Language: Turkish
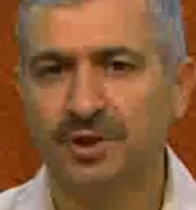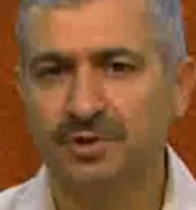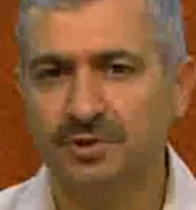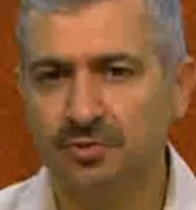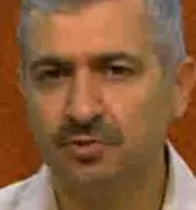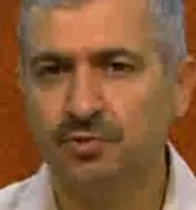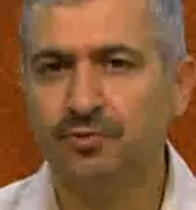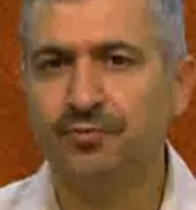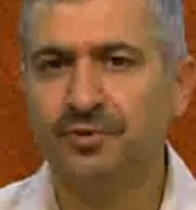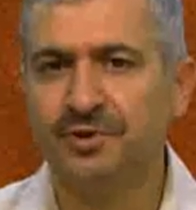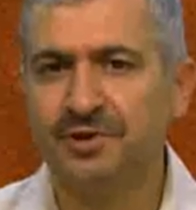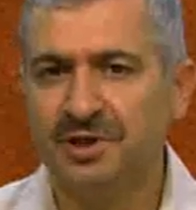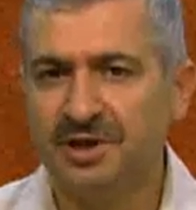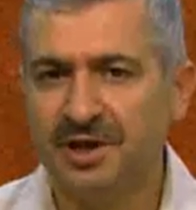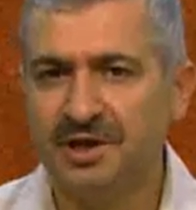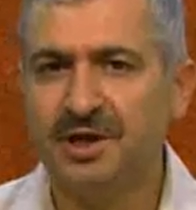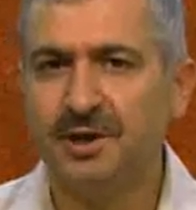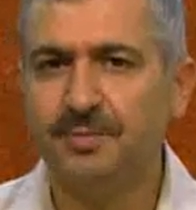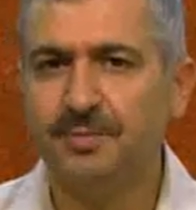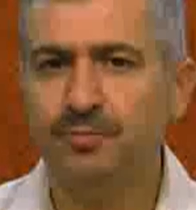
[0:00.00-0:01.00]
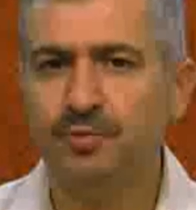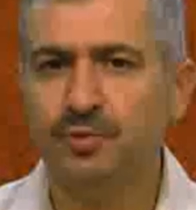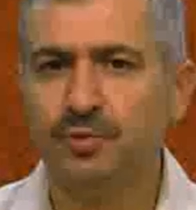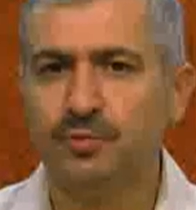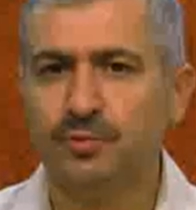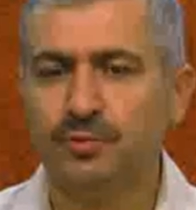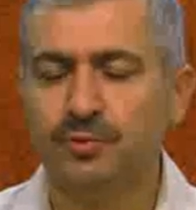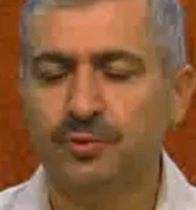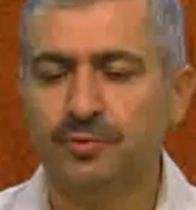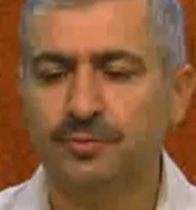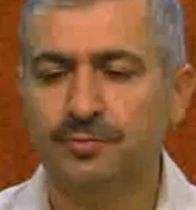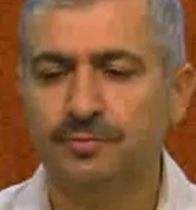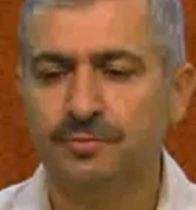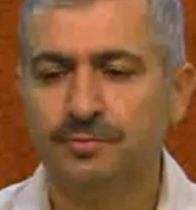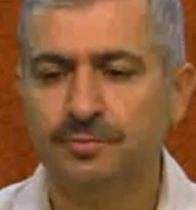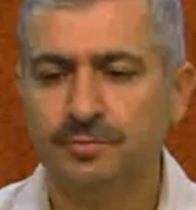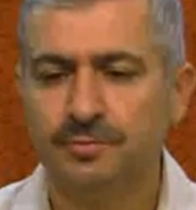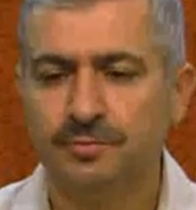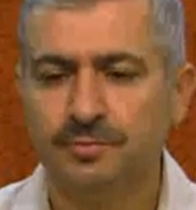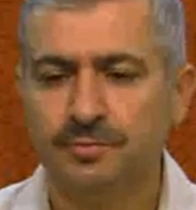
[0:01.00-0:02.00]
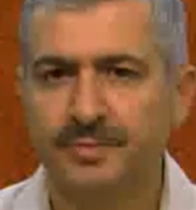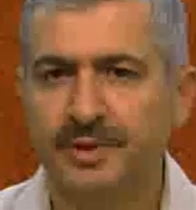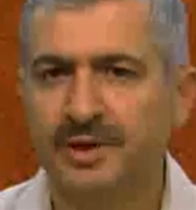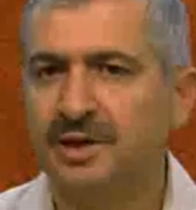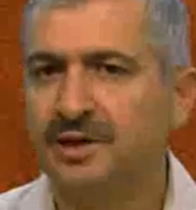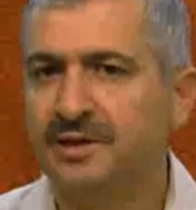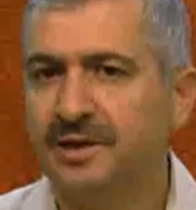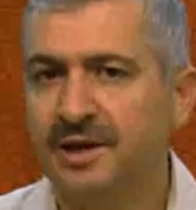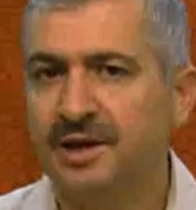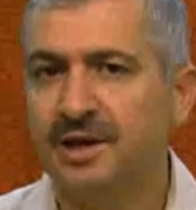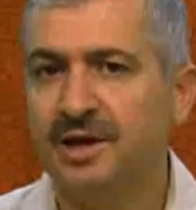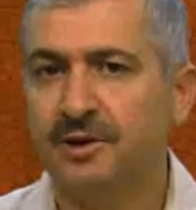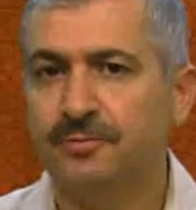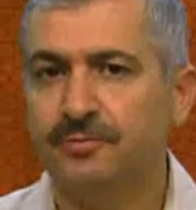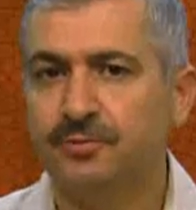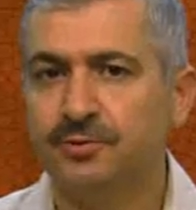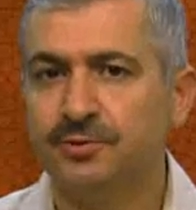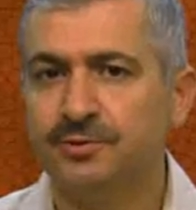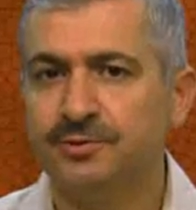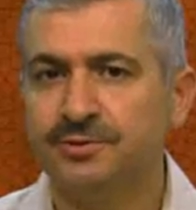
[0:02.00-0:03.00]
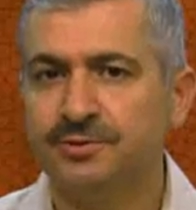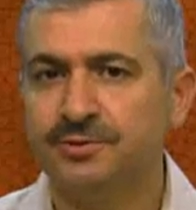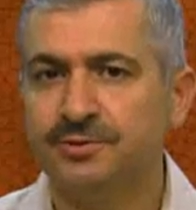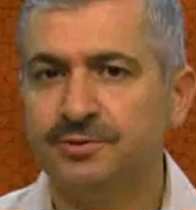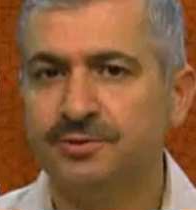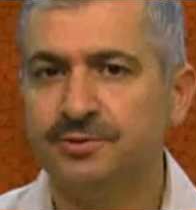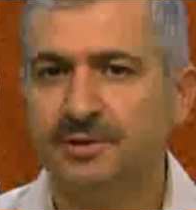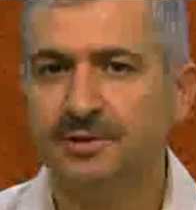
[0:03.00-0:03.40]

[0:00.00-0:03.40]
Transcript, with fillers: Kendi kuvvetiyle yapmıyor bunu. Peki neyle yapıyor?